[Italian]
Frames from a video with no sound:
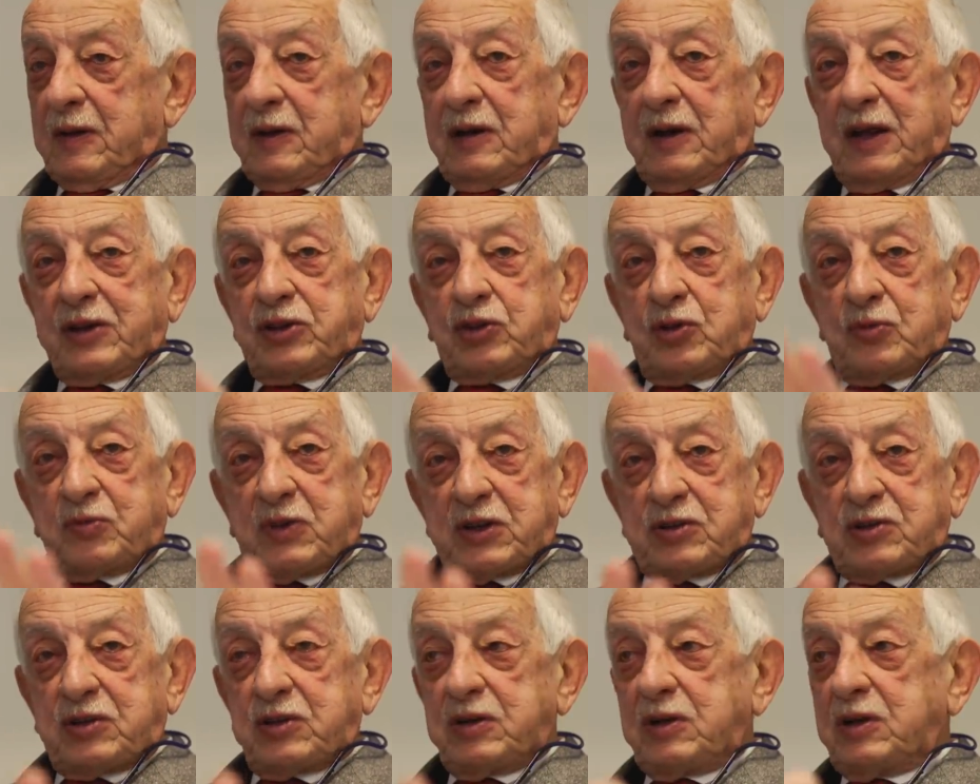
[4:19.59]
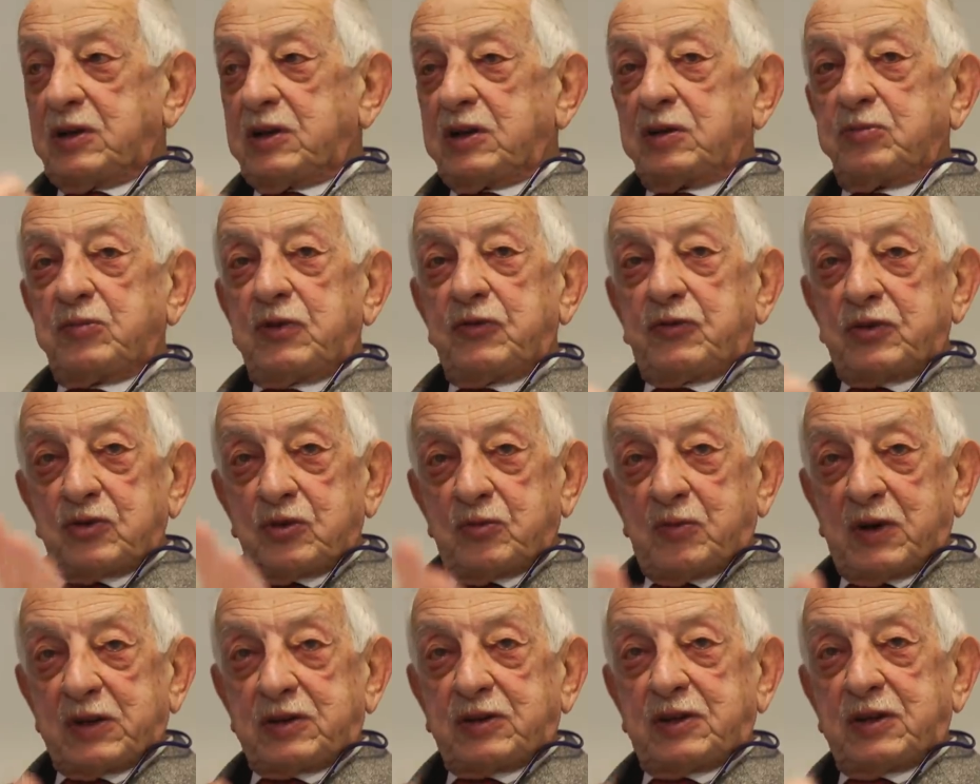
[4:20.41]
lattobacilli,
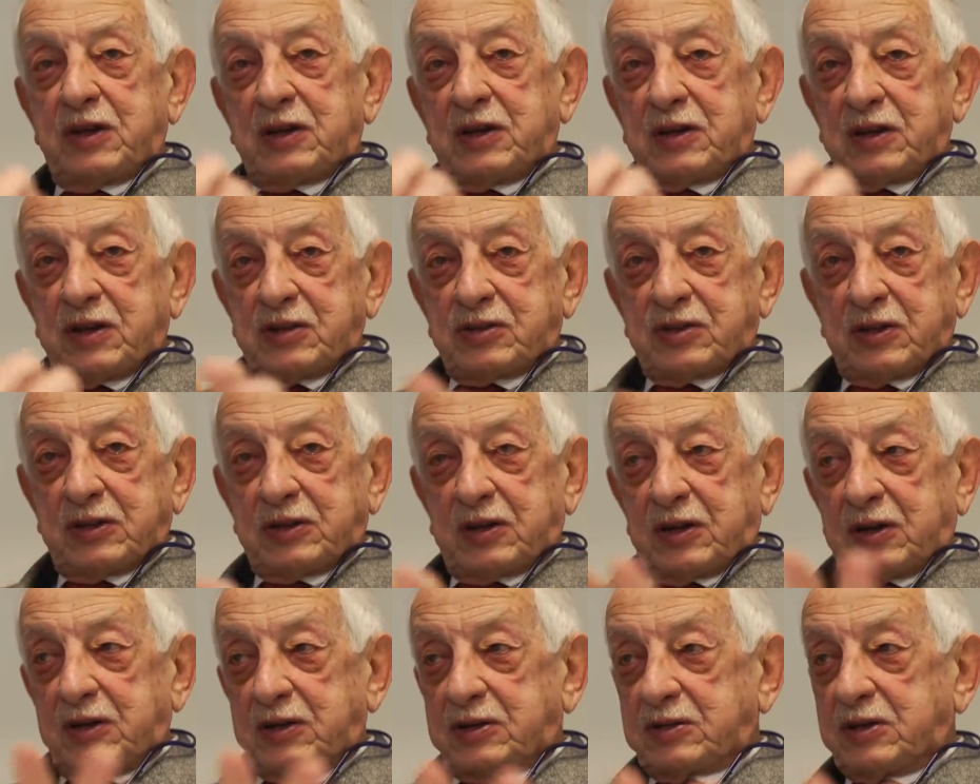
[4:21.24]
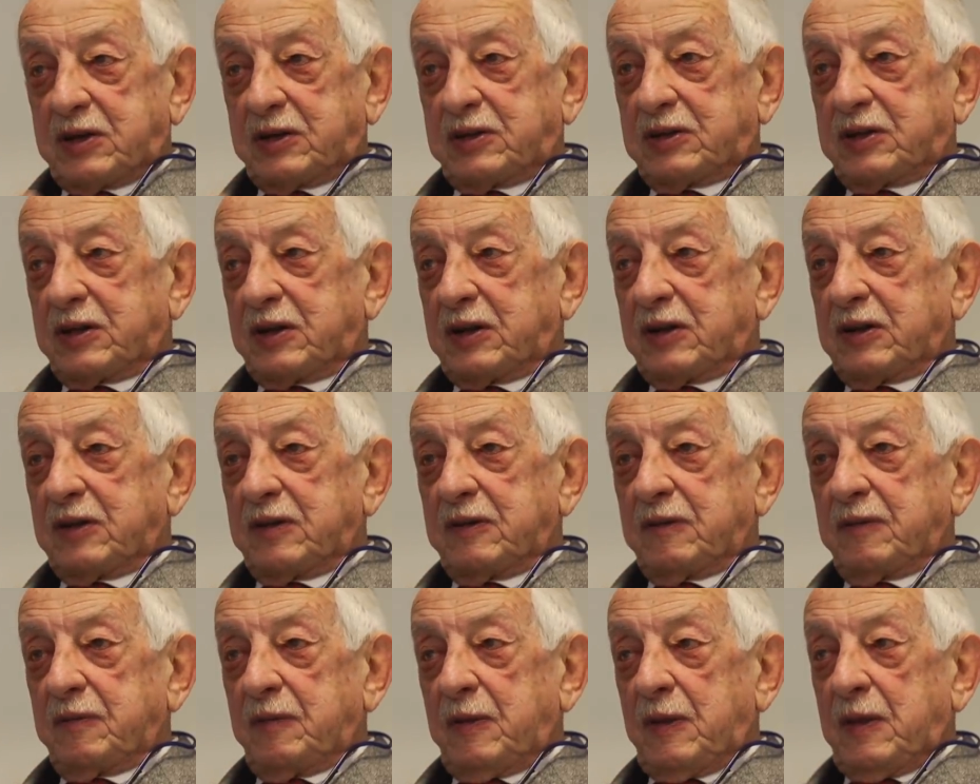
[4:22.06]
bifidobatteri, eccetera, eccetera,